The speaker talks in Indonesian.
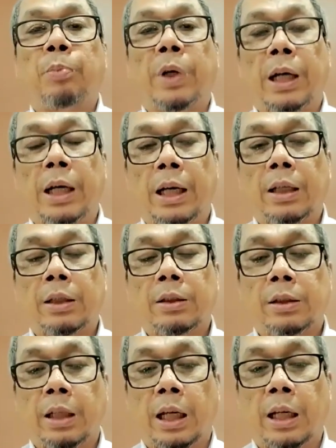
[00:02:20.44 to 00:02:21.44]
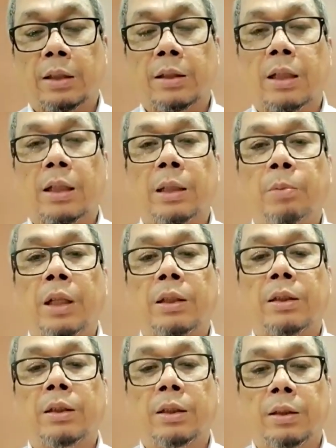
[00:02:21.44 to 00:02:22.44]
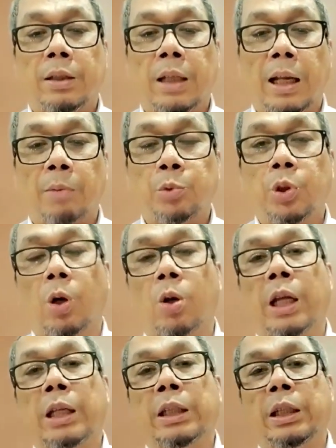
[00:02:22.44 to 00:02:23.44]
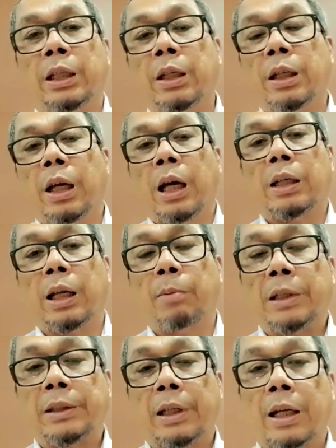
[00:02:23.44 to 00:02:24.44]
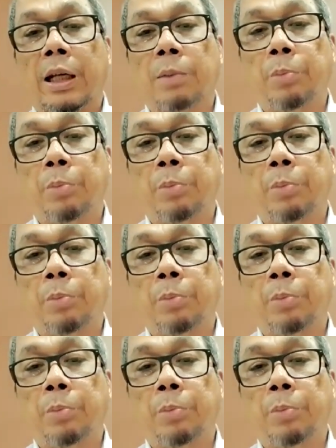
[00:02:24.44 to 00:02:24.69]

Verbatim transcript: Yang terlibat dalam judi online ini adalah masyarakat menengah